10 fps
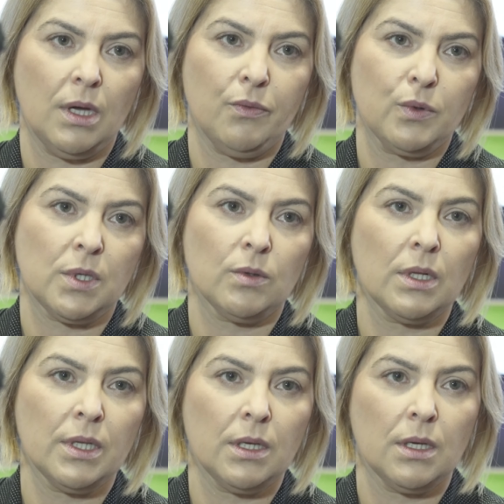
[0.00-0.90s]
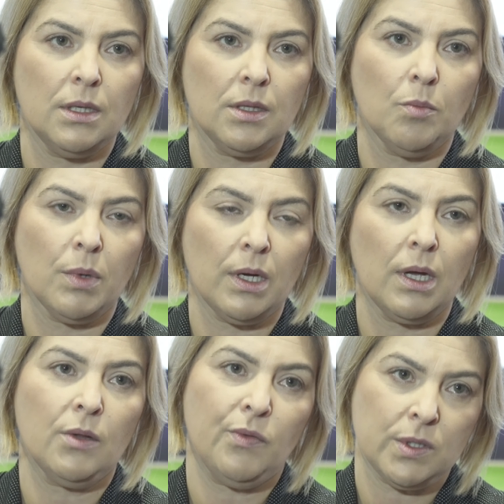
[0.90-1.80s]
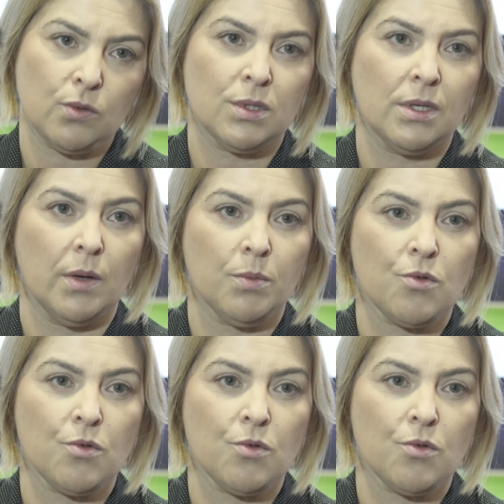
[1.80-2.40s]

um misto de sensação, de sensações.